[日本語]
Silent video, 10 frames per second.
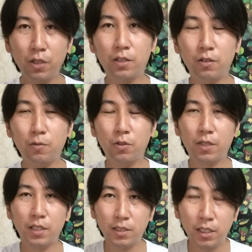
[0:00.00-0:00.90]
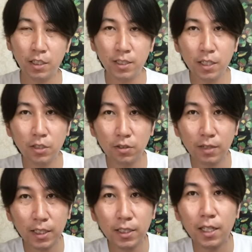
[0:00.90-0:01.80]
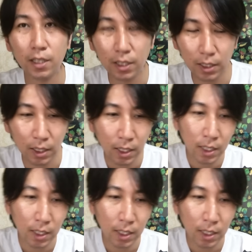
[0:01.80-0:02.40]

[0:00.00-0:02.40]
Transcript: 理というものはですね2018年に、